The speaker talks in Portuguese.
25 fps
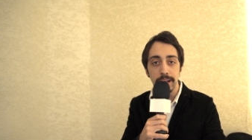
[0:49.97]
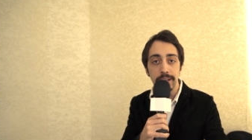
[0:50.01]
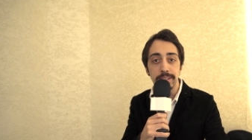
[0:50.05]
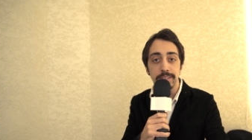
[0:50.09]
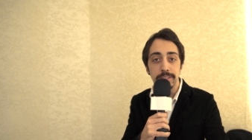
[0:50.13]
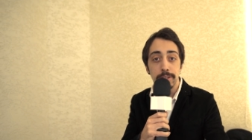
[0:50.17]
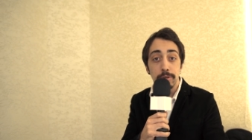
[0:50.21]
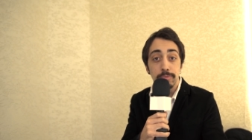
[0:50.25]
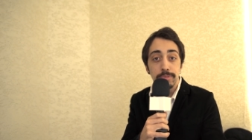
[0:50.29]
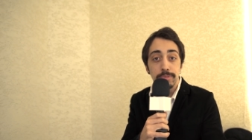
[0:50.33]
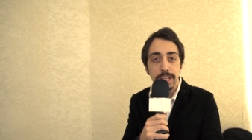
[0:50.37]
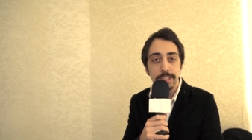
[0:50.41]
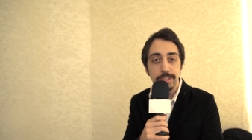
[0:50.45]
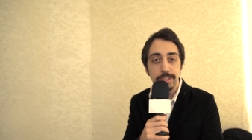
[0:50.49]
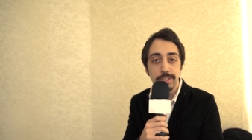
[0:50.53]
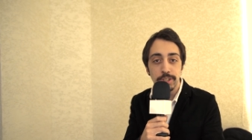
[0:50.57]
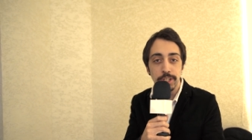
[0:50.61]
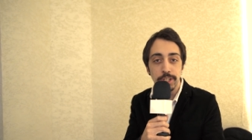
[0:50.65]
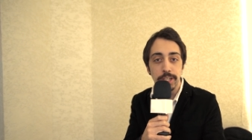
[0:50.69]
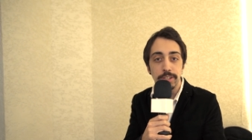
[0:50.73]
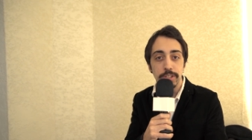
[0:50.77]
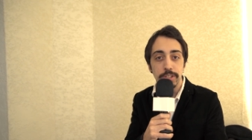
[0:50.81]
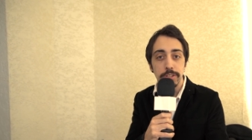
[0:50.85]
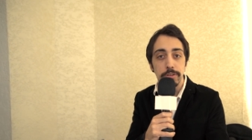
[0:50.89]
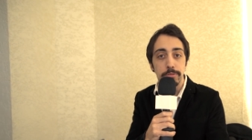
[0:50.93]
Eles são desse
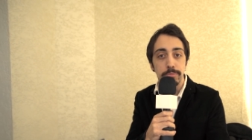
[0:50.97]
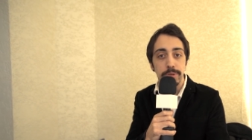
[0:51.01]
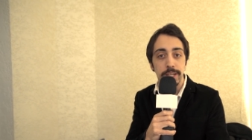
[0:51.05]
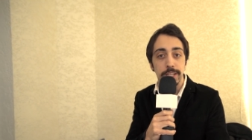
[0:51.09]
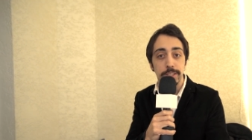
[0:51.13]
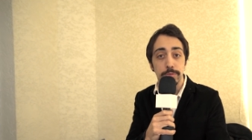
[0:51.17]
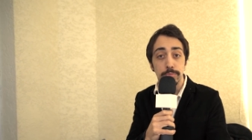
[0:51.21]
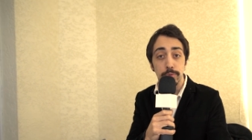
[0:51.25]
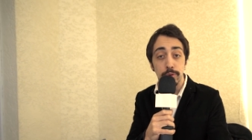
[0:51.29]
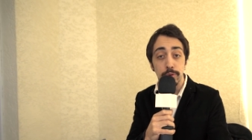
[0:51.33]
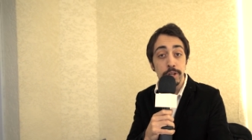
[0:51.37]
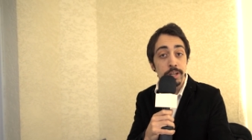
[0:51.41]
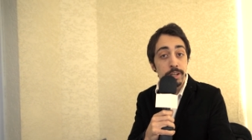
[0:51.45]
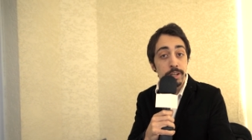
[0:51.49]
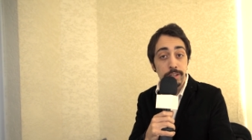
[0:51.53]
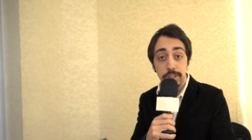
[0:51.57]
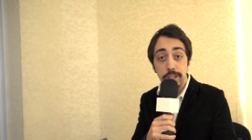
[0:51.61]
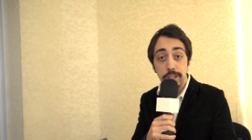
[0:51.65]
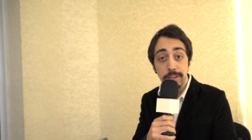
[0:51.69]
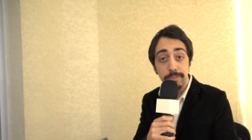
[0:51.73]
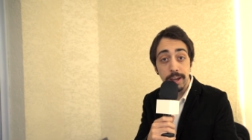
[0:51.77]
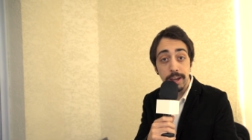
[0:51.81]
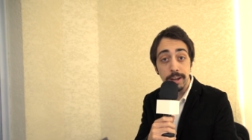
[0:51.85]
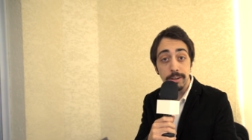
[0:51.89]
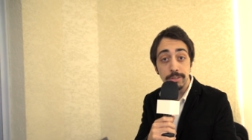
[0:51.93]
jeitinho mesmo.
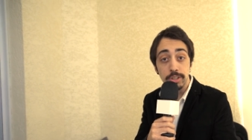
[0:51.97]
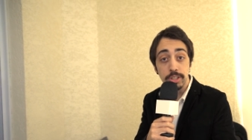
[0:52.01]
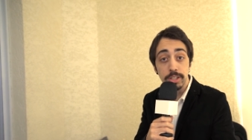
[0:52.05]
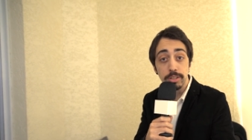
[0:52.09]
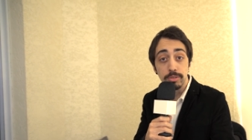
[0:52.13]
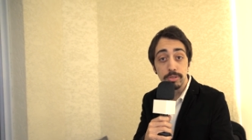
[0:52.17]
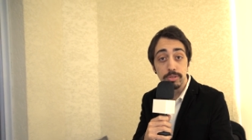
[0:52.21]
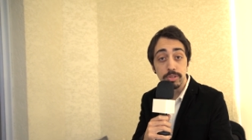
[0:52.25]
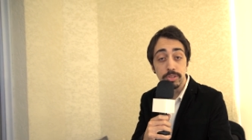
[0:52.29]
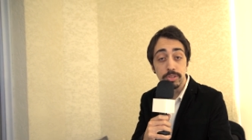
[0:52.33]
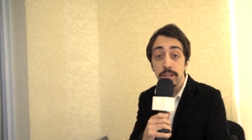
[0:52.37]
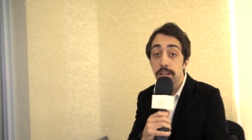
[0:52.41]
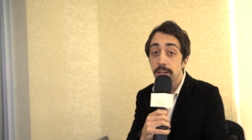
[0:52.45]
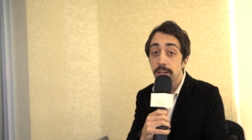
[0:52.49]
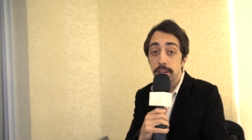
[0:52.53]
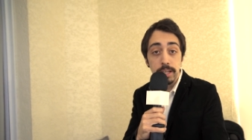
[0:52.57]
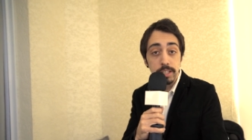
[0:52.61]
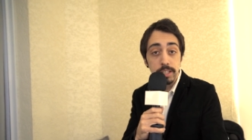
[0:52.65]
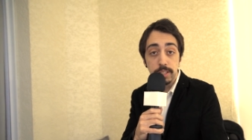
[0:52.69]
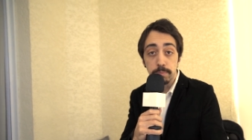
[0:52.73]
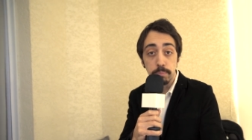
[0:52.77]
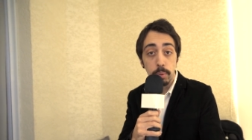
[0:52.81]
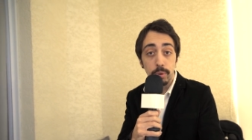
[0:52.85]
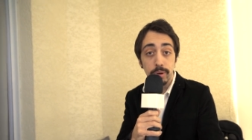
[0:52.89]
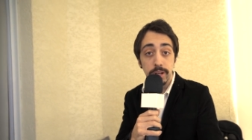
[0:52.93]
Divertidos,
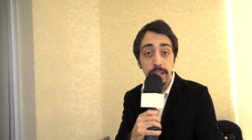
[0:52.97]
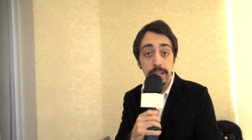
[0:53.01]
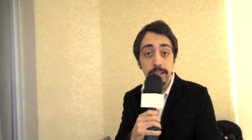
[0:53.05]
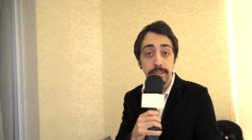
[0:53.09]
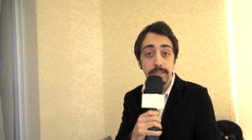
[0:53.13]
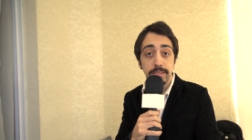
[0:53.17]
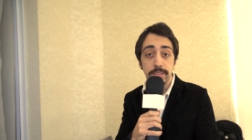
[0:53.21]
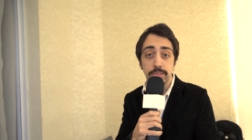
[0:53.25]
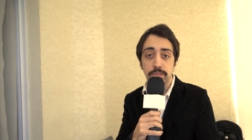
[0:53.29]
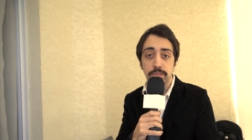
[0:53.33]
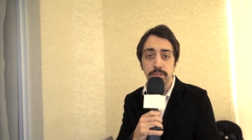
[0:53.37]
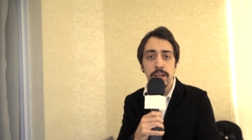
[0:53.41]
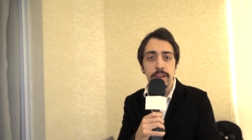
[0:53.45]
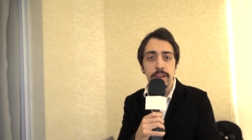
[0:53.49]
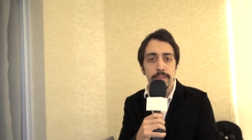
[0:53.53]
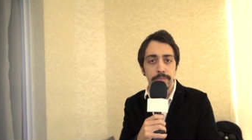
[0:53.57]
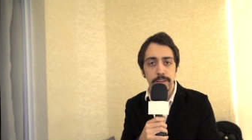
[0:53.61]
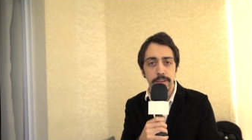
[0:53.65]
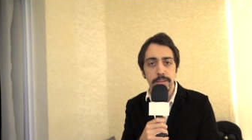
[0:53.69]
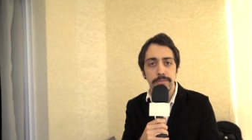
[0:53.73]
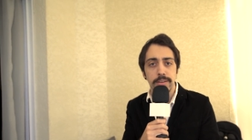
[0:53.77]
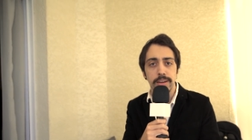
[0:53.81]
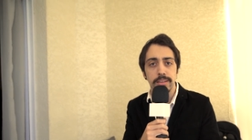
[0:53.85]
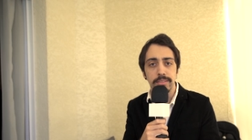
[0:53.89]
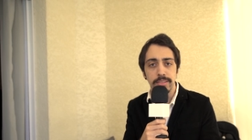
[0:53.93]
espoletas,
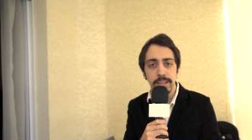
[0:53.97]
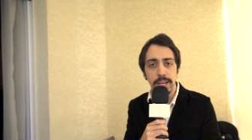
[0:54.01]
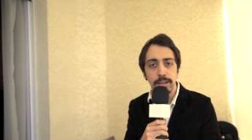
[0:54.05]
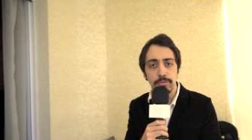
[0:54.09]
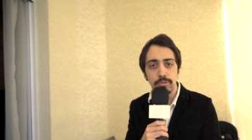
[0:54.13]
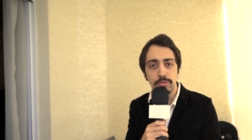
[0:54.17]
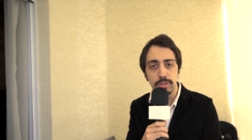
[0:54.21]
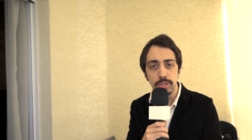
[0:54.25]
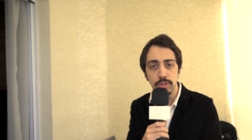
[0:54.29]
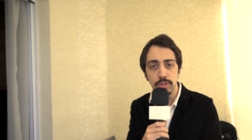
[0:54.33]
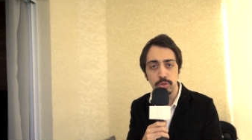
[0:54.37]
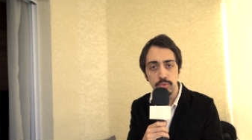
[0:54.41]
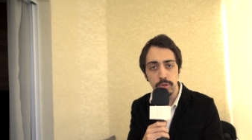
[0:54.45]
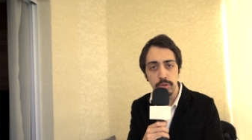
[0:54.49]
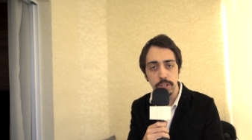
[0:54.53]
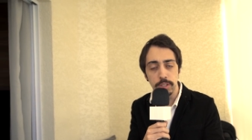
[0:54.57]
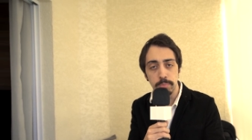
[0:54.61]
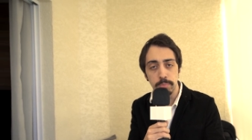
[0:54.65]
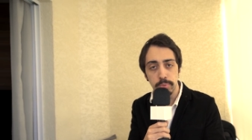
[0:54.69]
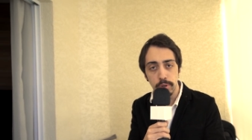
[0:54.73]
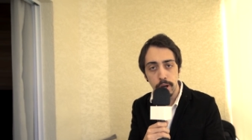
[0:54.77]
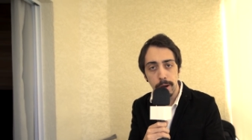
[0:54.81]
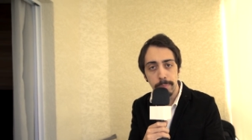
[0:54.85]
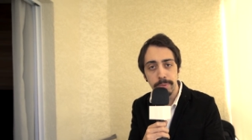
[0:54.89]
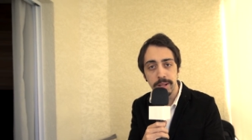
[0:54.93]
vivem dentro de suas
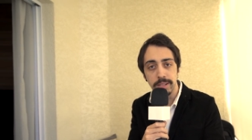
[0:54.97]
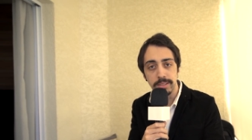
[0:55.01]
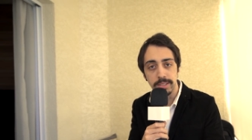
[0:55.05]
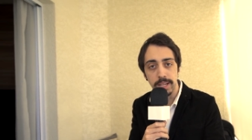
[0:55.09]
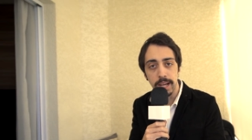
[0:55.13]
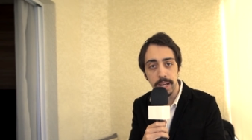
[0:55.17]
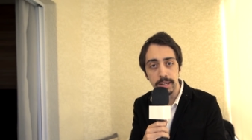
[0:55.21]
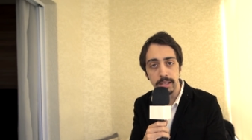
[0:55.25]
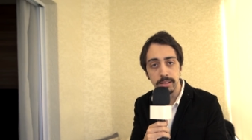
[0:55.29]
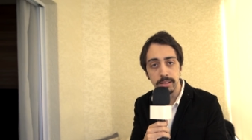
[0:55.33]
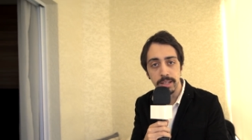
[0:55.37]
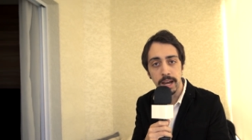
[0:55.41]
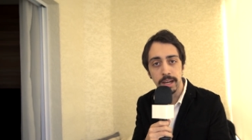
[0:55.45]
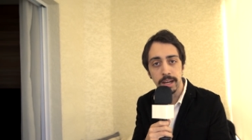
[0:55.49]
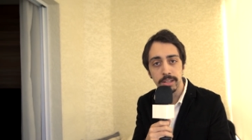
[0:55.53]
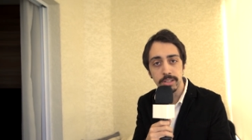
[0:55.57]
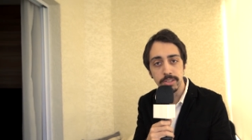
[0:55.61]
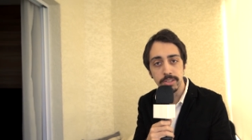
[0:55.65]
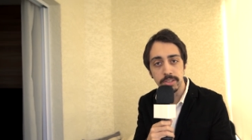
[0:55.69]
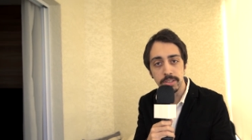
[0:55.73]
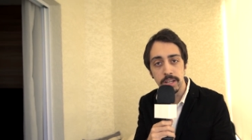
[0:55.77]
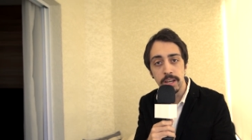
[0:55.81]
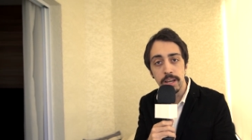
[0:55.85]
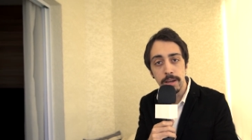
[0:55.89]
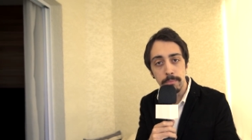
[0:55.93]
próprias
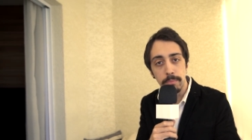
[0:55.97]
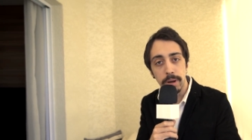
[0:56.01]
realidades.